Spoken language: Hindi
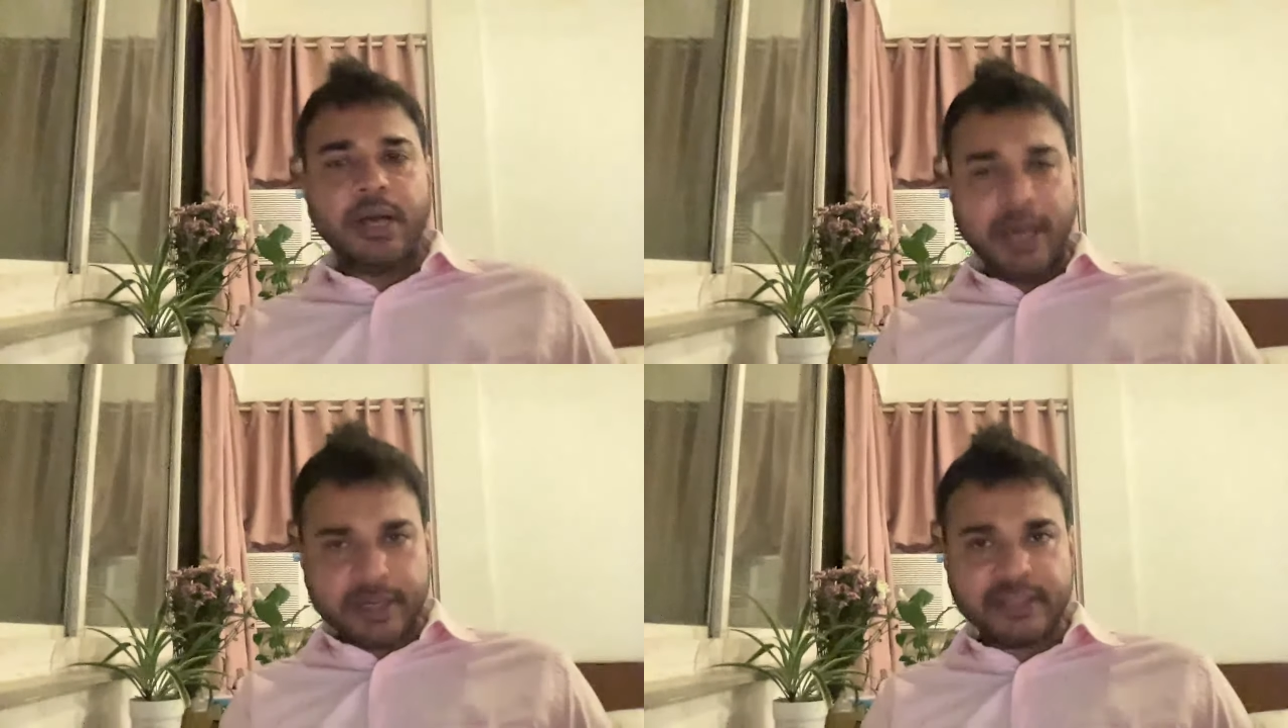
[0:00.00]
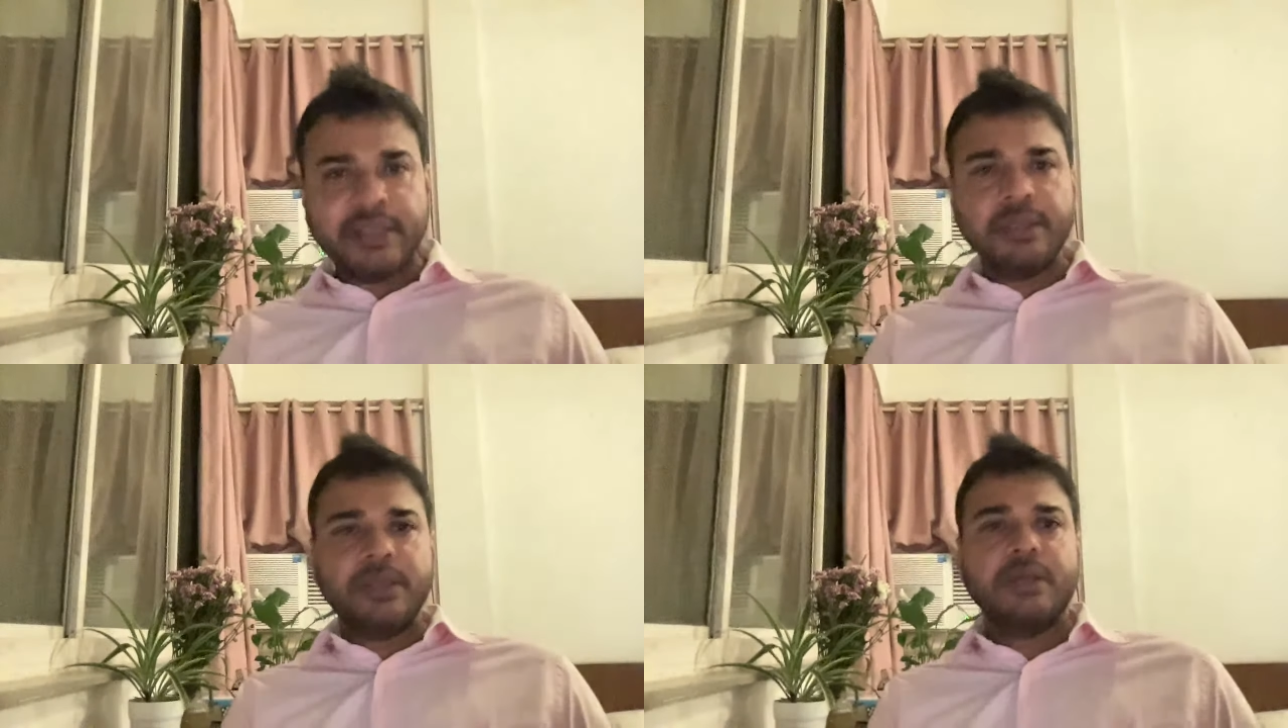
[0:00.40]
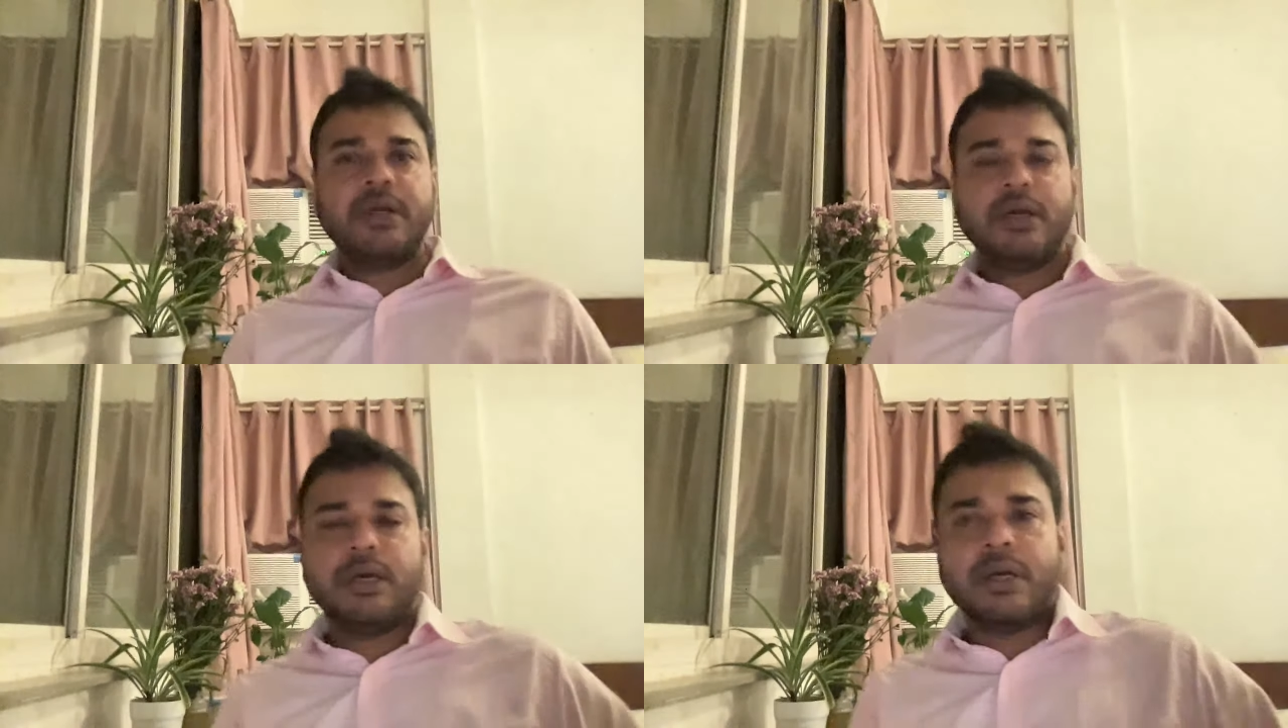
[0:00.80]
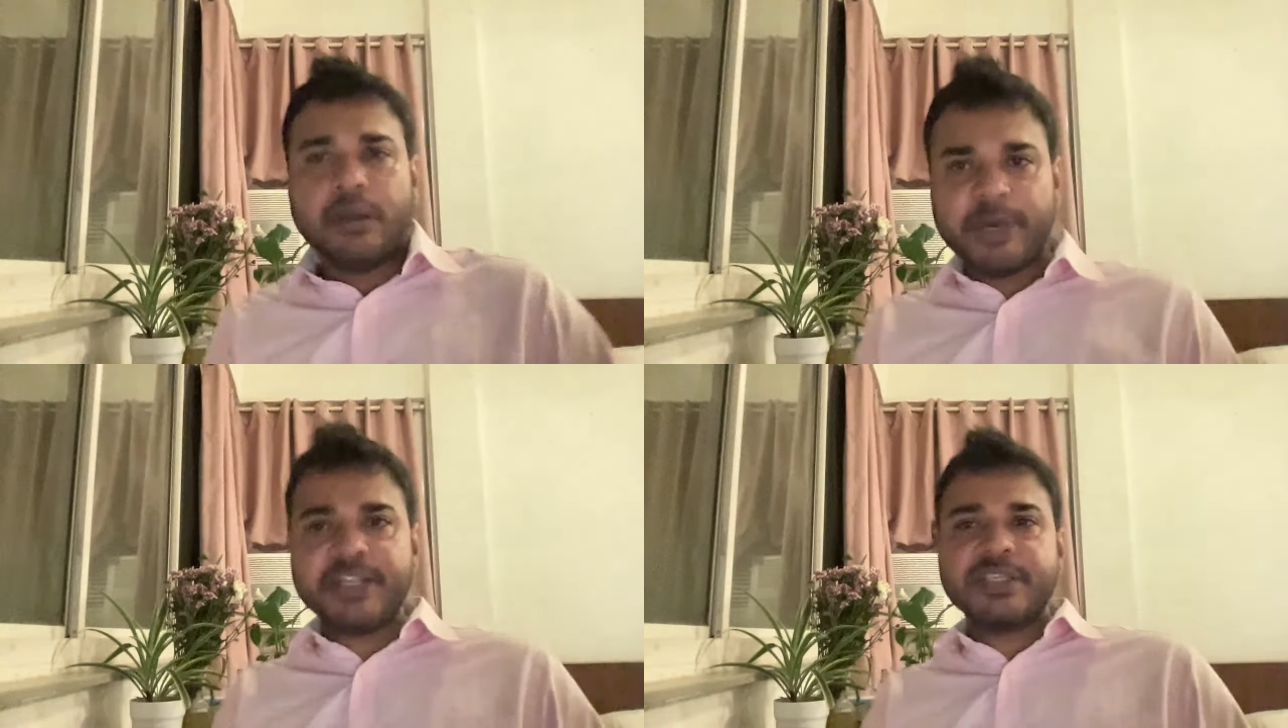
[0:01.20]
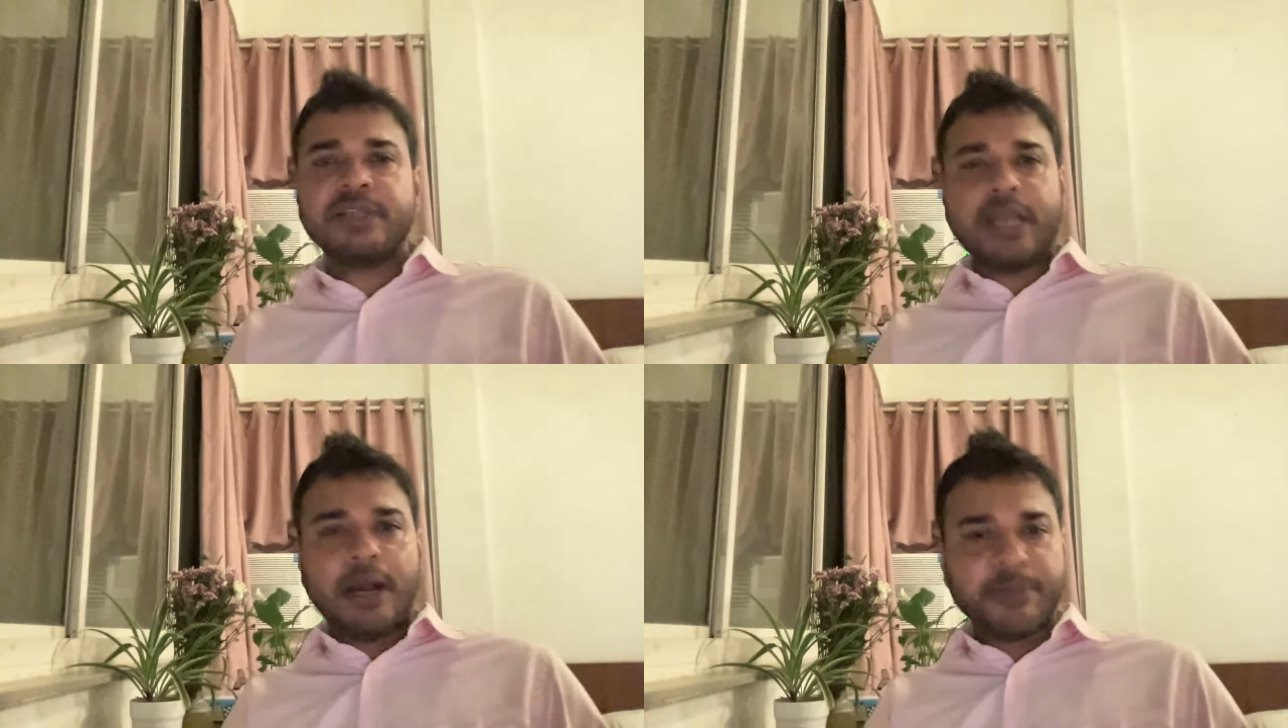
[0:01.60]
हर दिन आ, हमारे
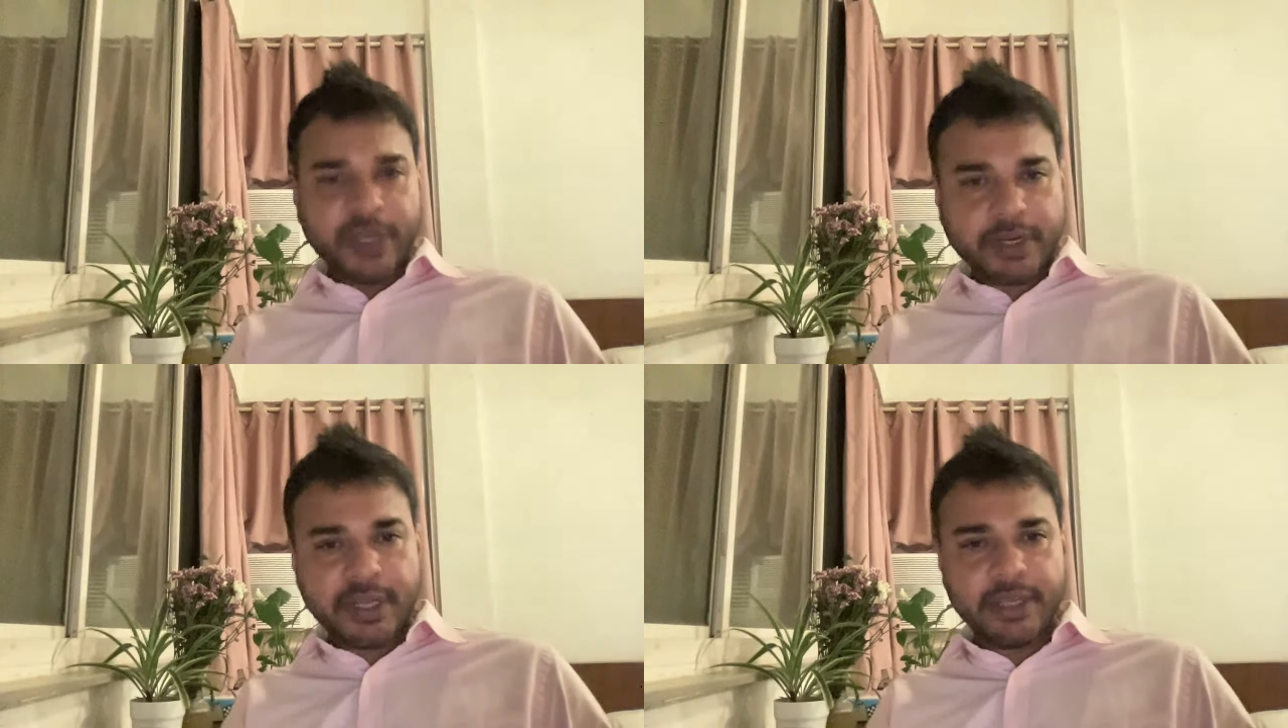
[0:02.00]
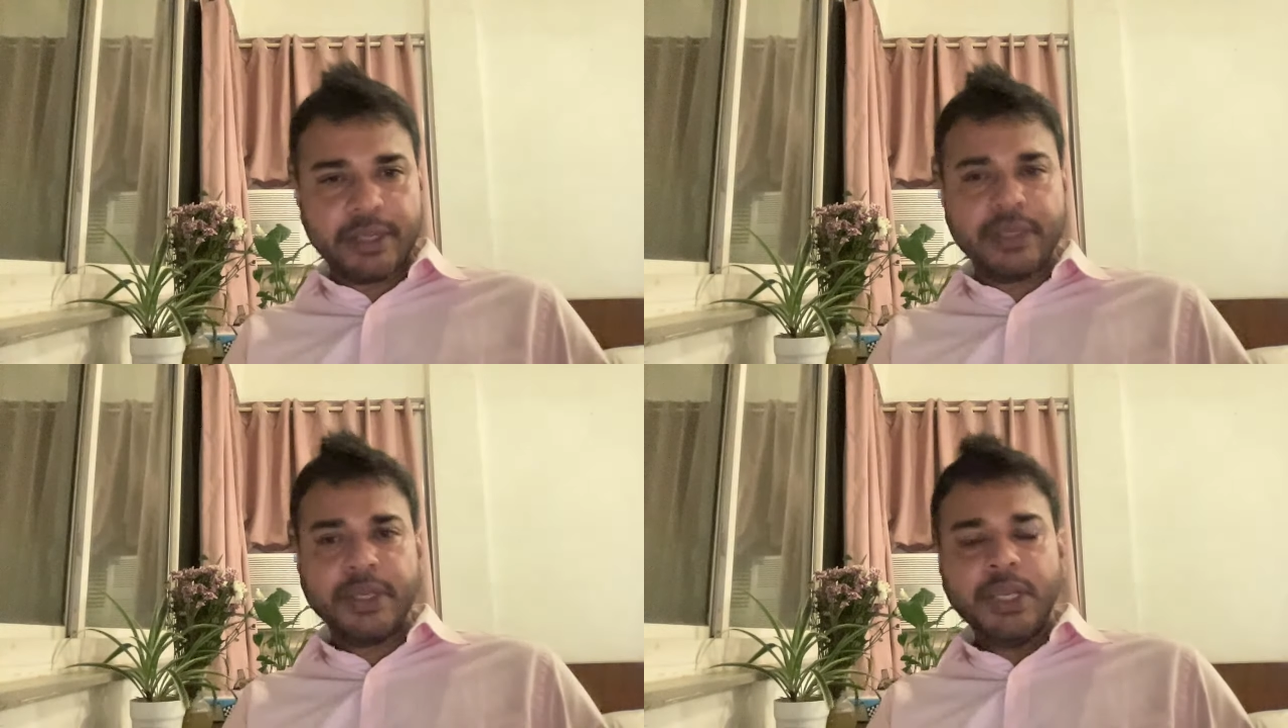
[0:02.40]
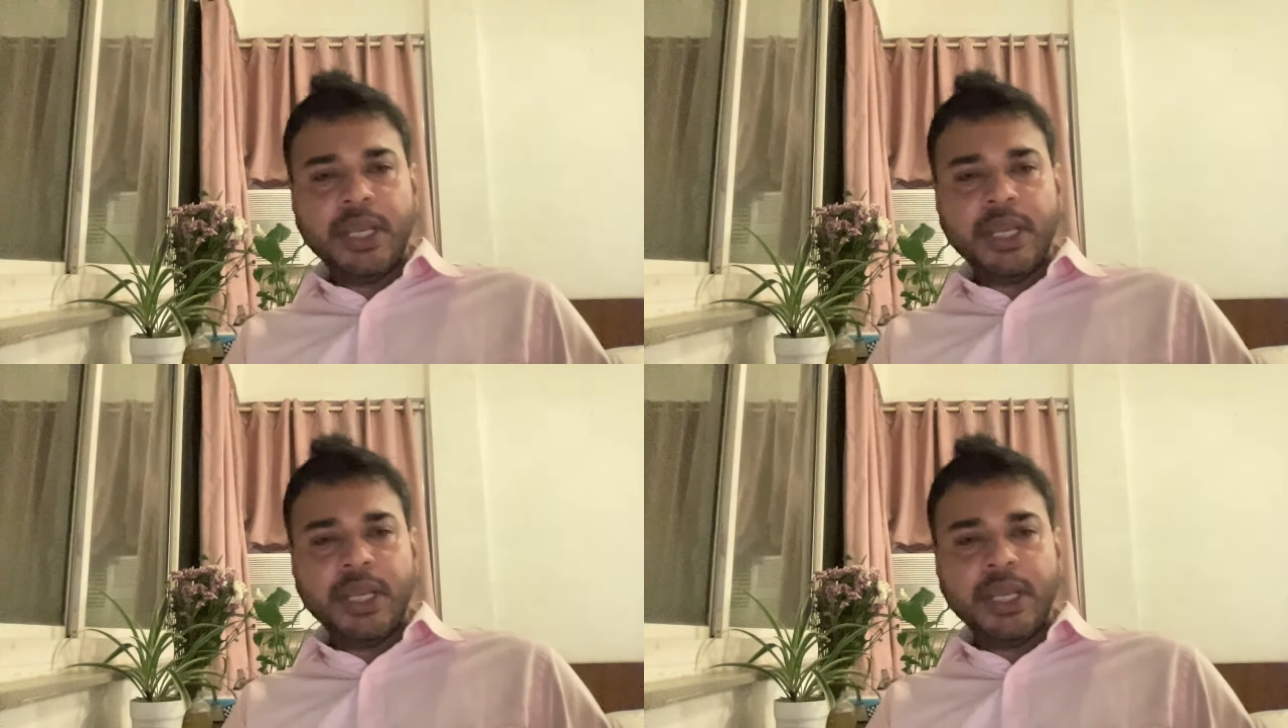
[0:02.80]
साथ काम कर रहे हैं